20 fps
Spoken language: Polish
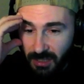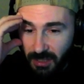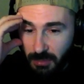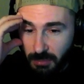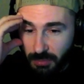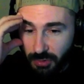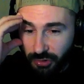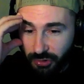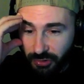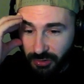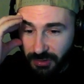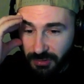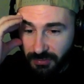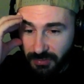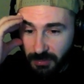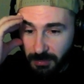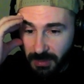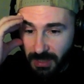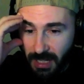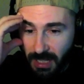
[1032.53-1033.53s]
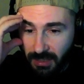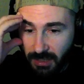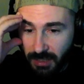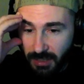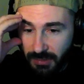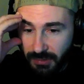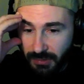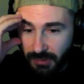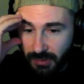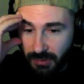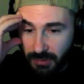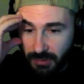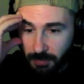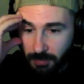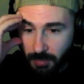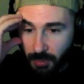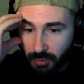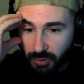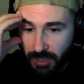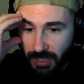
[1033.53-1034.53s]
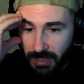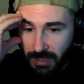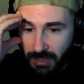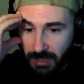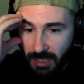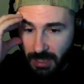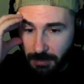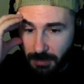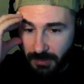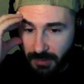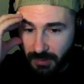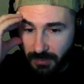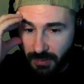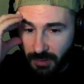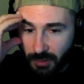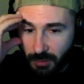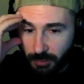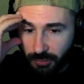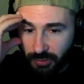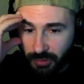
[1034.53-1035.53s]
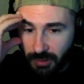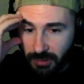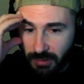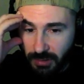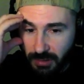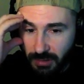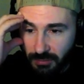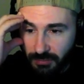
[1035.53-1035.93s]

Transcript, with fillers: Myśli wybrane z potęga pozytywnego myślenia.